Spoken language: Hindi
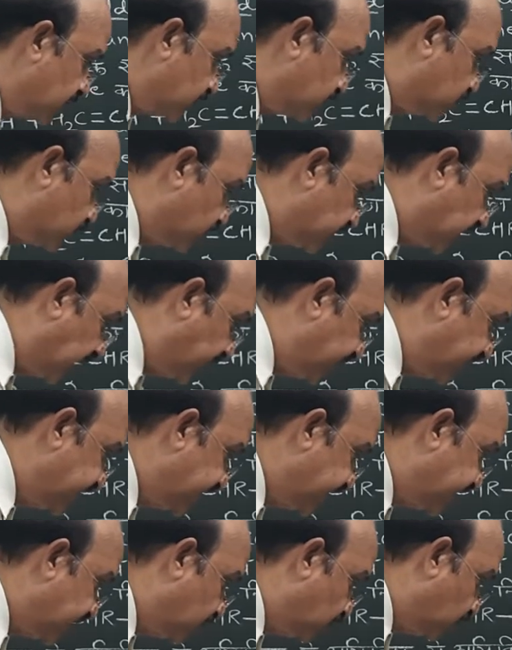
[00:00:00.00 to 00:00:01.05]
तो यहां पर यह
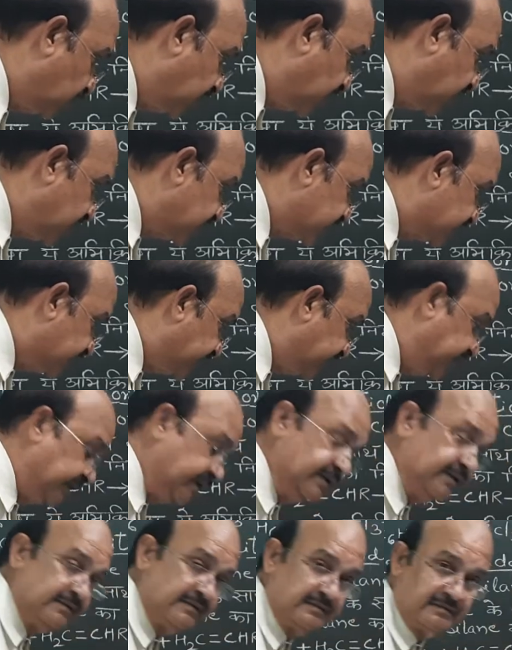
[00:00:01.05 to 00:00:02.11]
क्या होगा थ्री
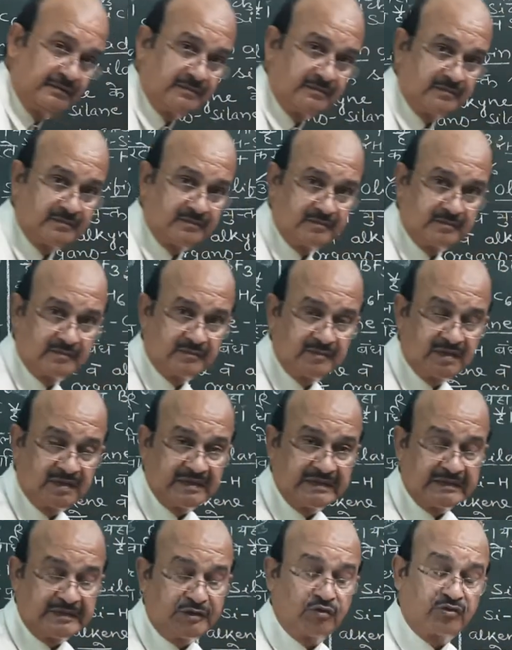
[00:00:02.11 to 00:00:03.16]

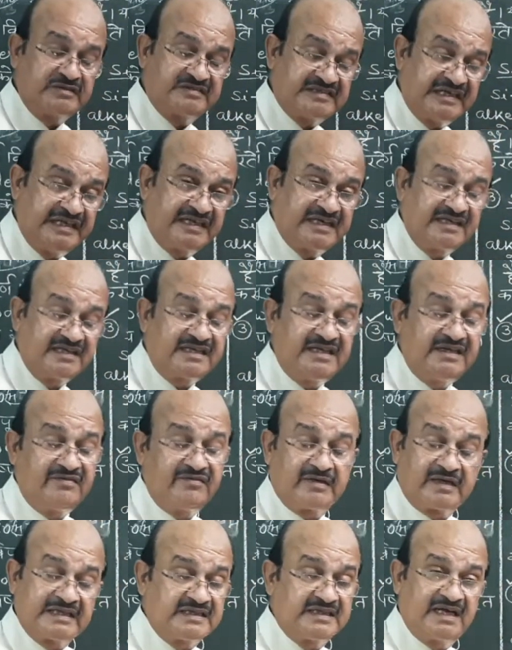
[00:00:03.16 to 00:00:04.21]
क्योंकि सिलिकन की
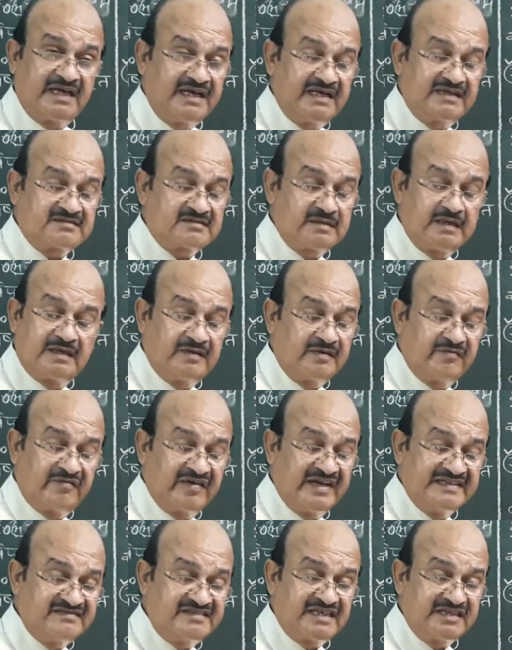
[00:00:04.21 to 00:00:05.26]
कितना है
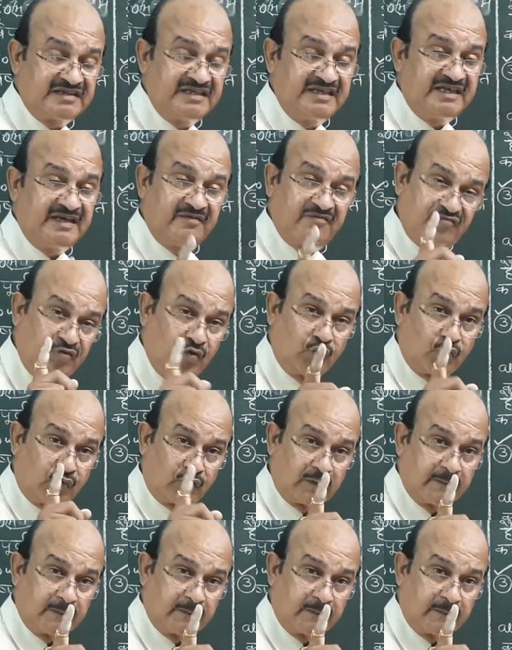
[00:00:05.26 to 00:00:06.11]
वैलेंसी कितनी है फोर